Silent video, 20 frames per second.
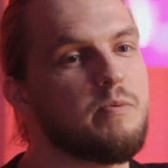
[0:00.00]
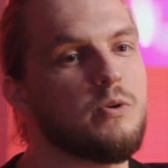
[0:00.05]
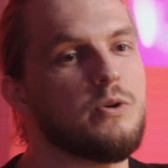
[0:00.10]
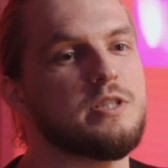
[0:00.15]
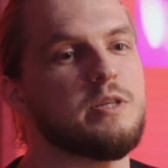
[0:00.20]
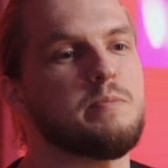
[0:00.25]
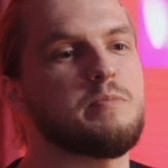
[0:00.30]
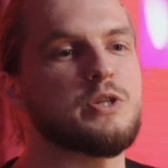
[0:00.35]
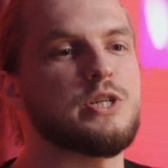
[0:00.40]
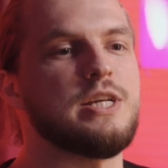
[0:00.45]

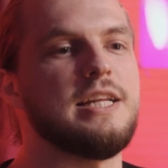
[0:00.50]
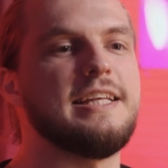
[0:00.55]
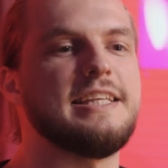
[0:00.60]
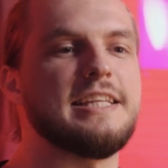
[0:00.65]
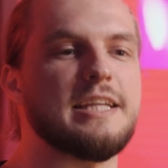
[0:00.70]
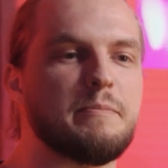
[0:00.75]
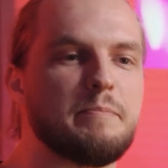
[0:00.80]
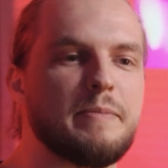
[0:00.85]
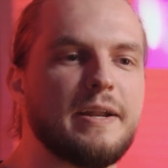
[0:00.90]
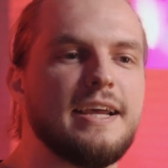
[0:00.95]
вопросы, пиши
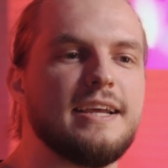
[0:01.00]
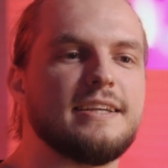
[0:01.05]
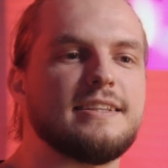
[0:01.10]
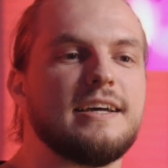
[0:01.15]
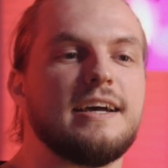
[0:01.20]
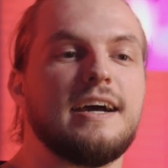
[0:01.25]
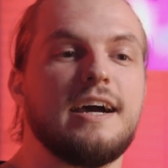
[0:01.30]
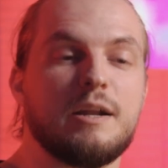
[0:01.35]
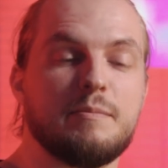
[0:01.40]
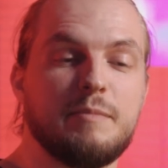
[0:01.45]
лидерам
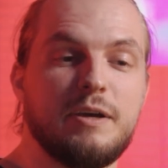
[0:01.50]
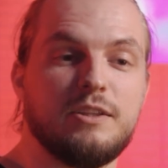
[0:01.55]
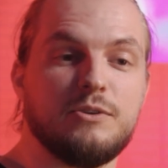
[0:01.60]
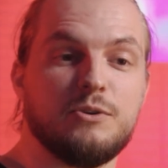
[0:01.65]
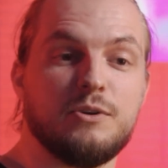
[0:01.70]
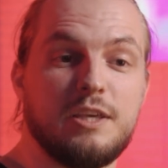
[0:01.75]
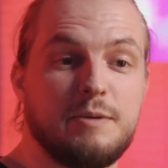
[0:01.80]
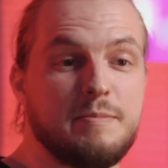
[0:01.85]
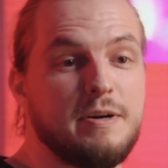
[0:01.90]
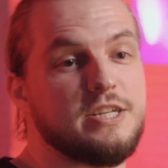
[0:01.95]
проекта
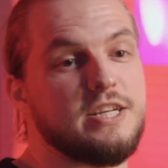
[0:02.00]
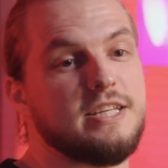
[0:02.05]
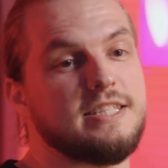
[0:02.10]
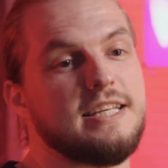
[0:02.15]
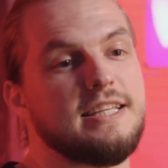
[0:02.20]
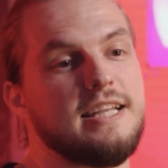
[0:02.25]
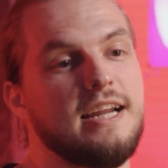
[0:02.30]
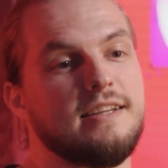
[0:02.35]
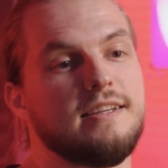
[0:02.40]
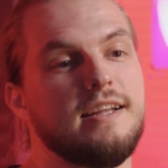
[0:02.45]
Армену и Маше
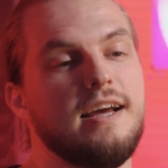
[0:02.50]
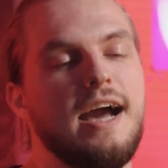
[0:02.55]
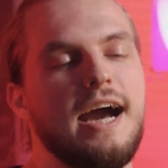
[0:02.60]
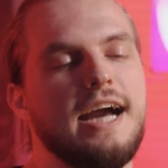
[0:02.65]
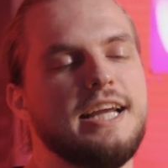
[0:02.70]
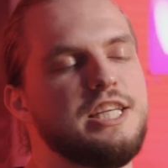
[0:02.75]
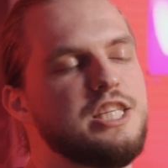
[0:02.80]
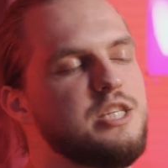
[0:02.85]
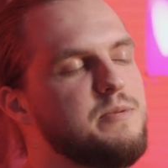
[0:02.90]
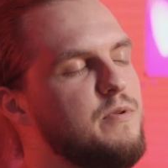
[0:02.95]
Сатрян. Они